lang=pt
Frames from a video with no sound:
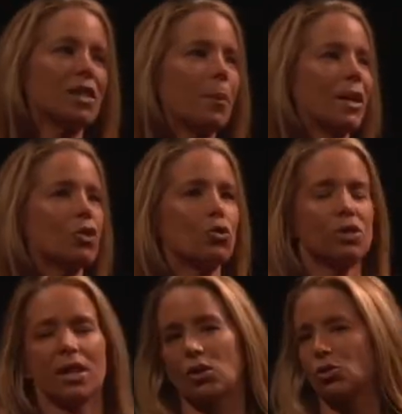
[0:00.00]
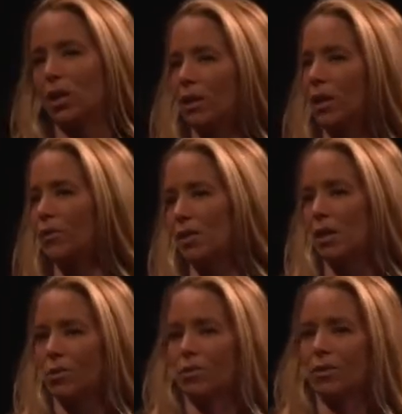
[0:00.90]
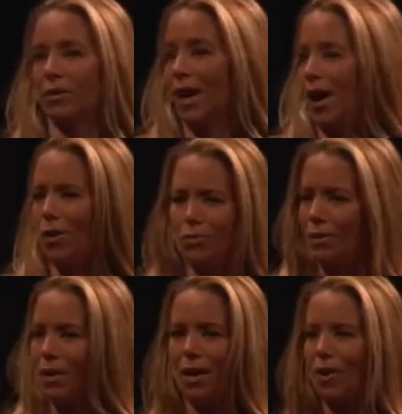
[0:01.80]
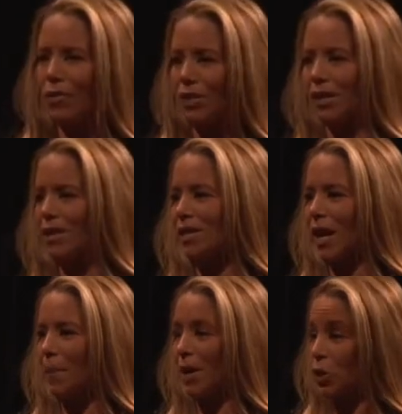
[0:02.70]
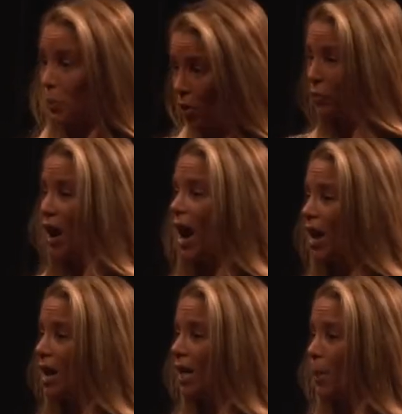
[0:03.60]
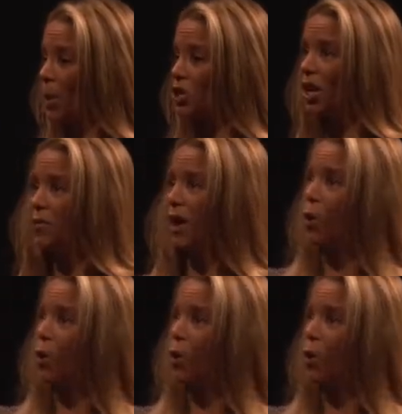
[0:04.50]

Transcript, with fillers: apenas sucesso na televisão. Não, você tem que ser capaz de provar que pode levar